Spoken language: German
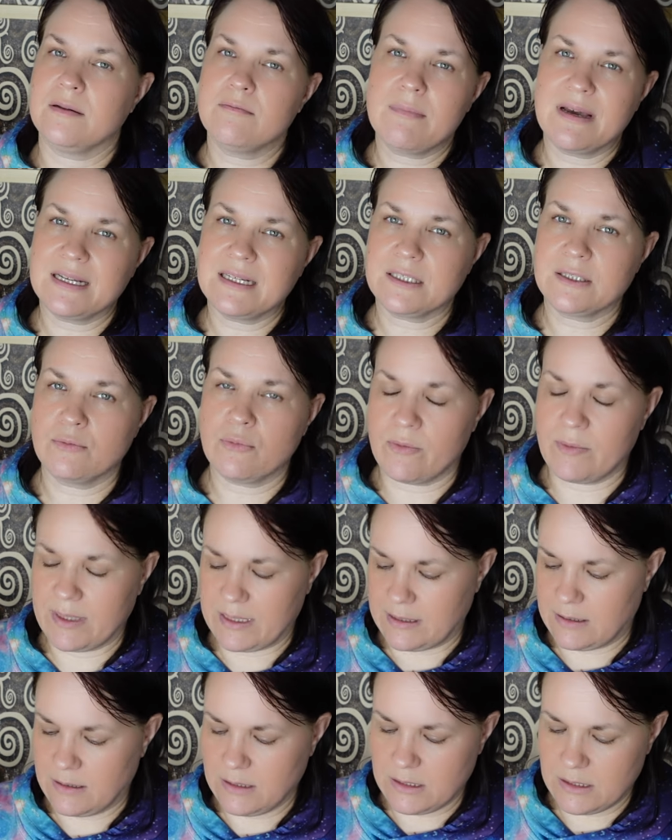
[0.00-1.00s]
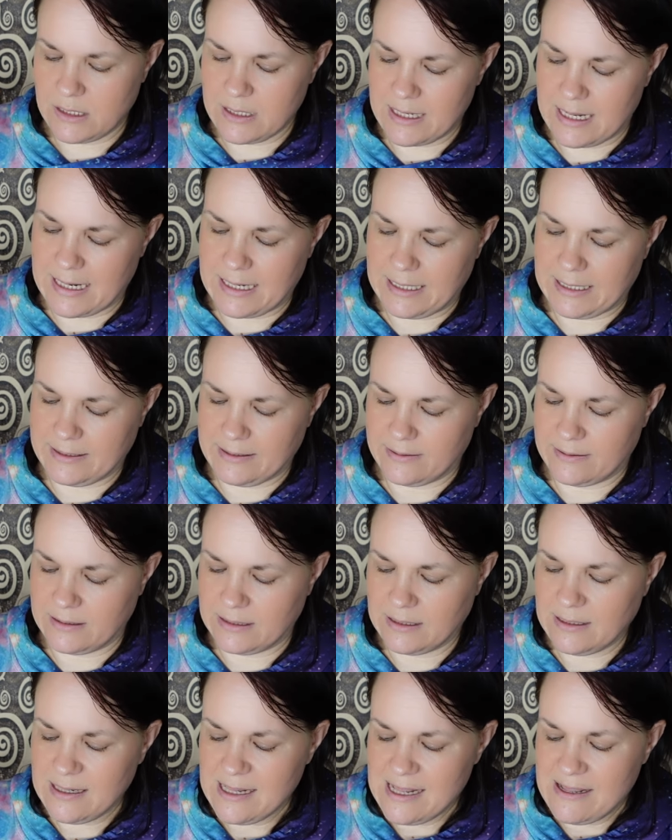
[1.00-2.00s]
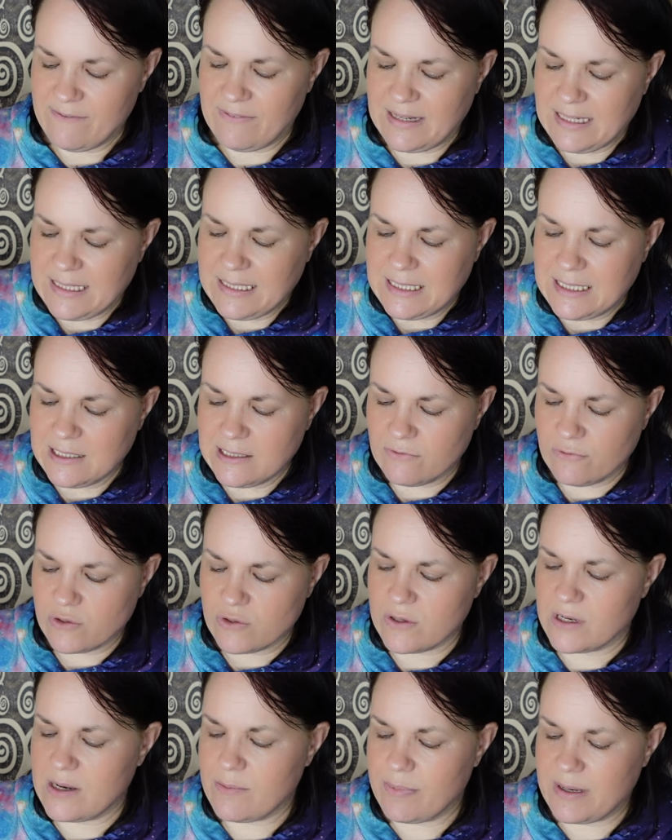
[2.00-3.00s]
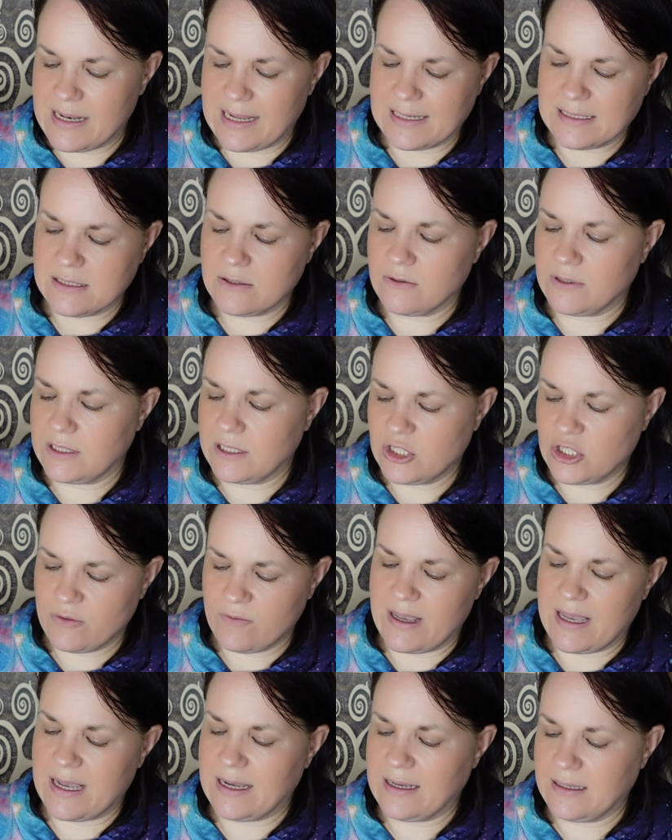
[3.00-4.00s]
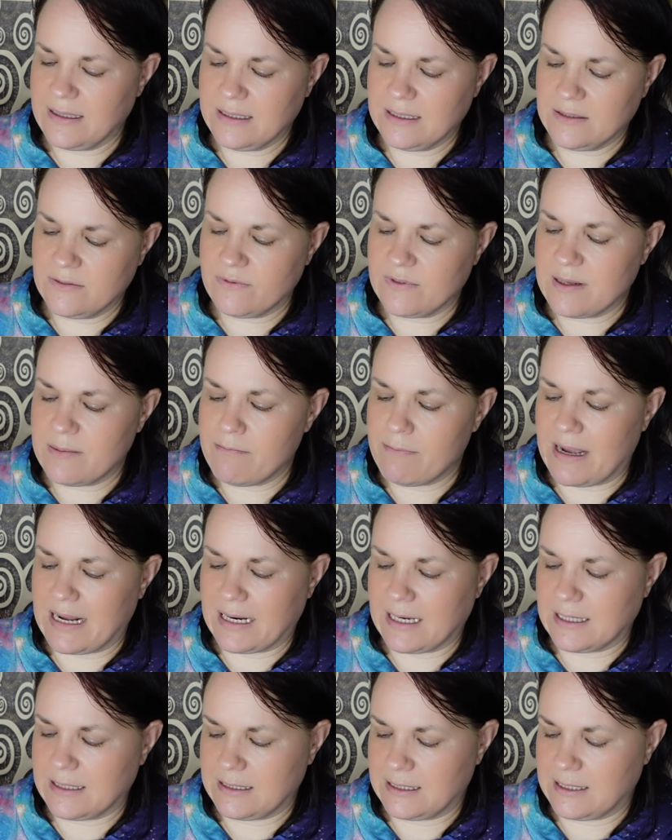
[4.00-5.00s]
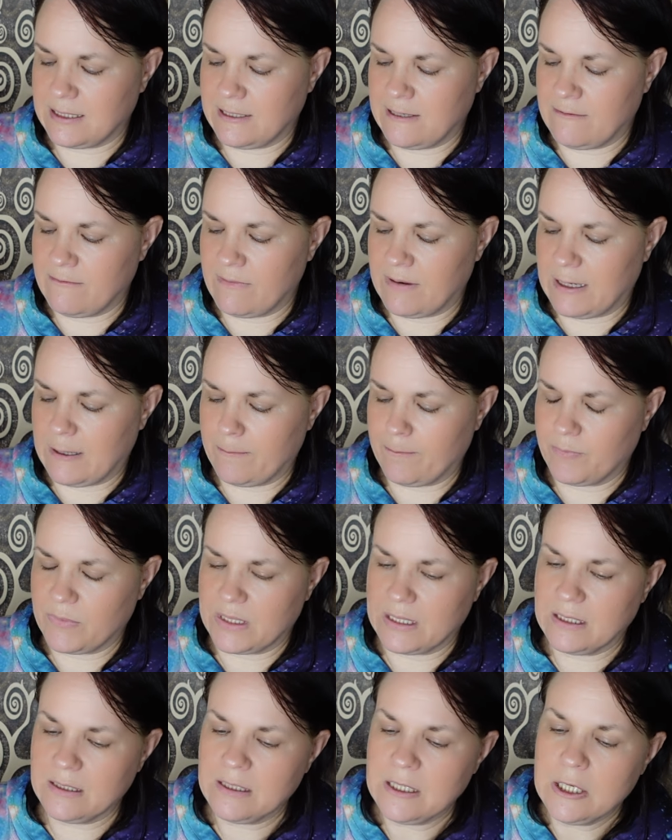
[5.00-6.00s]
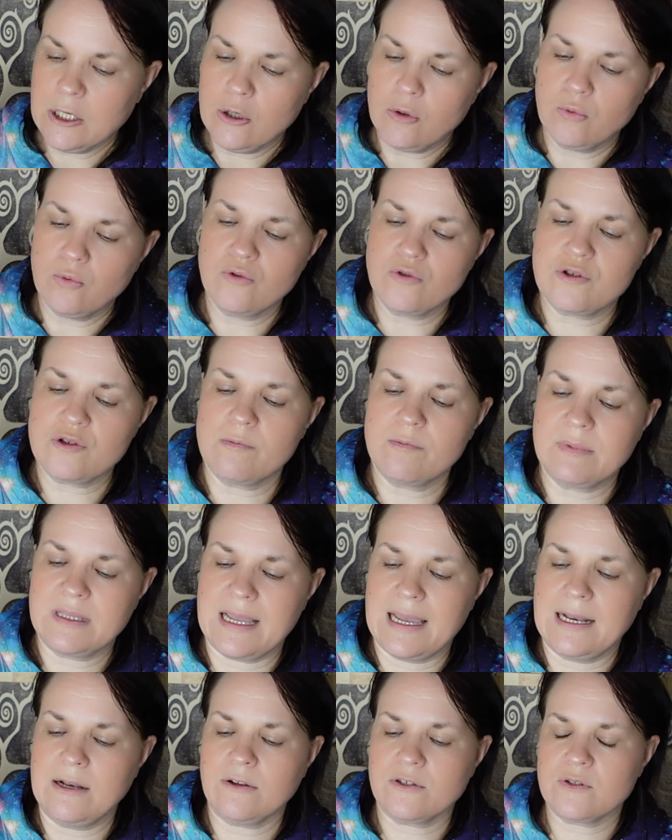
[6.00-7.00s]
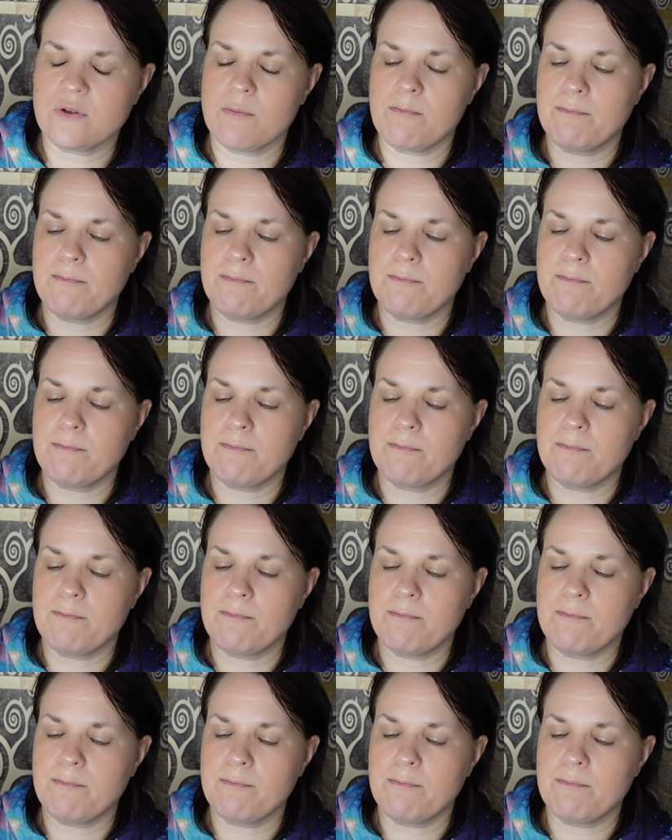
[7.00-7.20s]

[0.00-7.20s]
In manchen Momenten, nicht in allen, ja, weil irgendwo so eine Belastung, eine Schwere, irgendwie ein Mangel drinnen war, ja, und zum Teil auch so